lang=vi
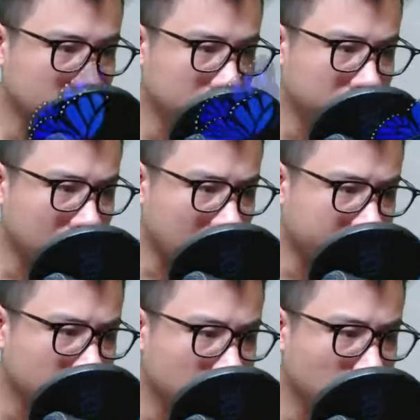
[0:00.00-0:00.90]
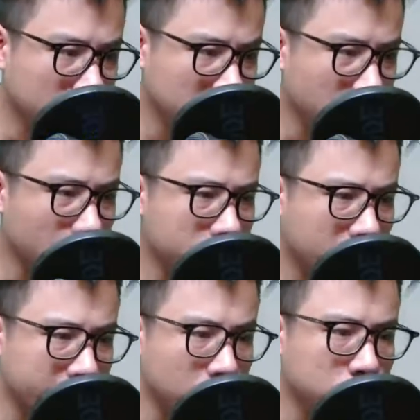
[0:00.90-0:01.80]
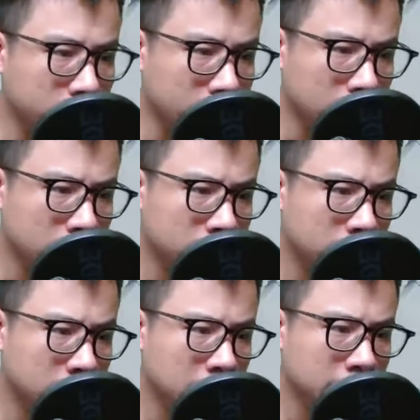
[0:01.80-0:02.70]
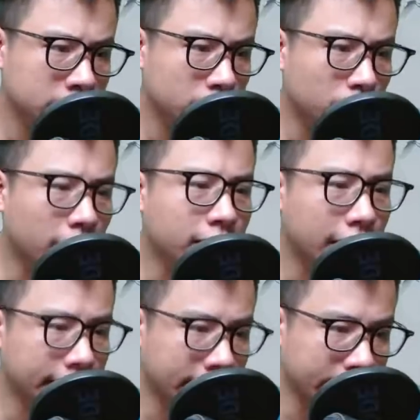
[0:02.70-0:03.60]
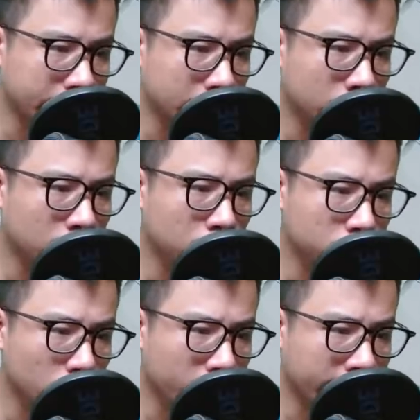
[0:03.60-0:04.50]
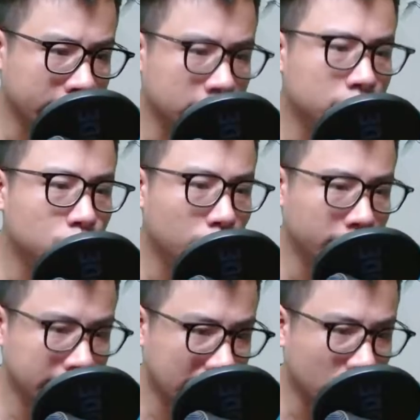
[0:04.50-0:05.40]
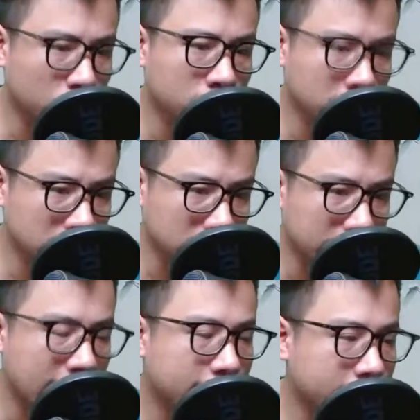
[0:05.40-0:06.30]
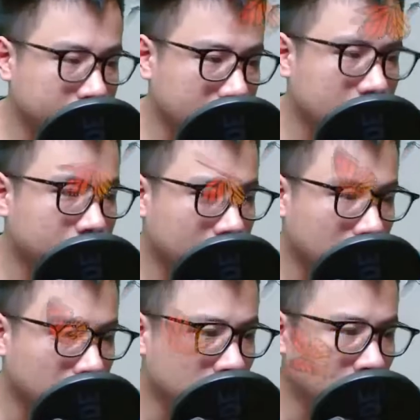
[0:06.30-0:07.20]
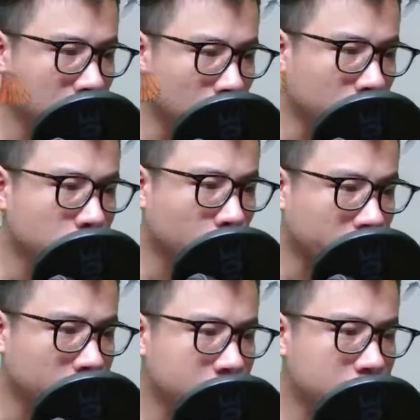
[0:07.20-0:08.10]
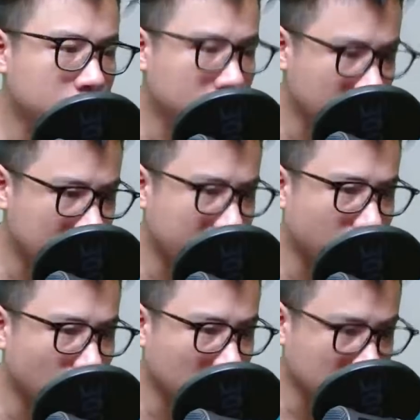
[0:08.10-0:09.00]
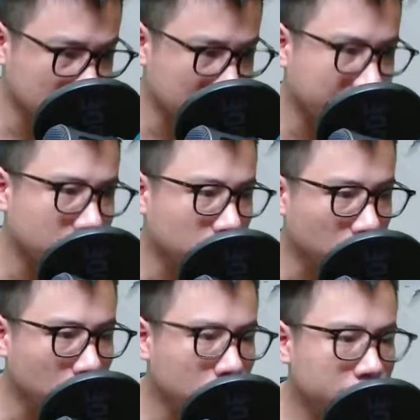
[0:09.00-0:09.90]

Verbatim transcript: Mà yêu thú thì vốn rất là hiếu chiến. Trong mấy ngày này, có một số kẻ tự cho mình là có thực lực đã tìm đến Lâm Động, muốn choán biết sự lợi hại của cường giả yêu thú.